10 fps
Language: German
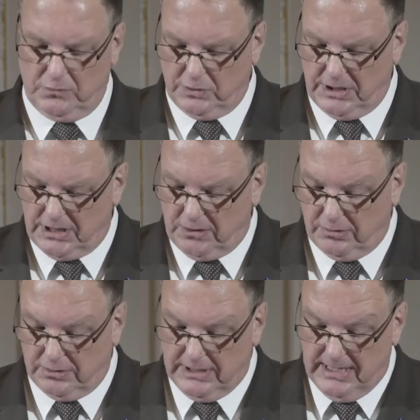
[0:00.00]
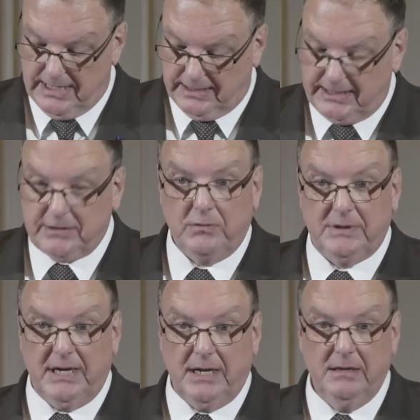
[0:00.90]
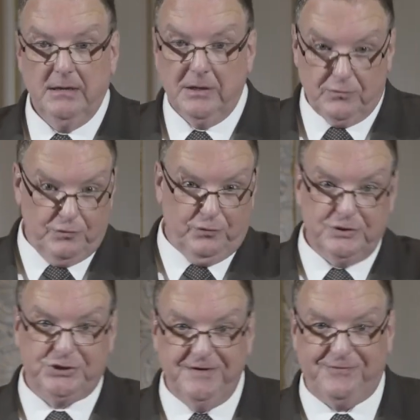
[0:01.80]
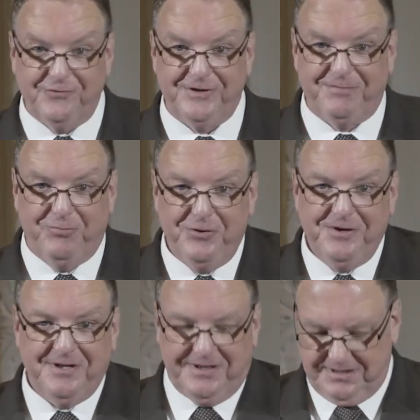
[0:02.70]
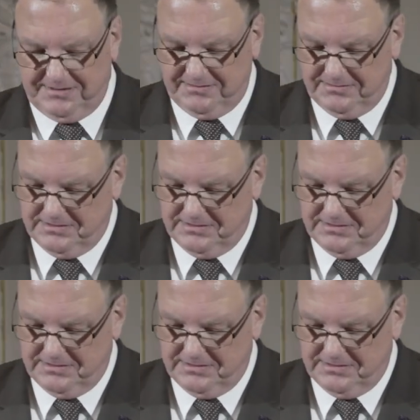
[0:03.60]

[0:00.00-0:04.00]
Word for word: oder auch Errichtung der Kulturstiftung des Bundes,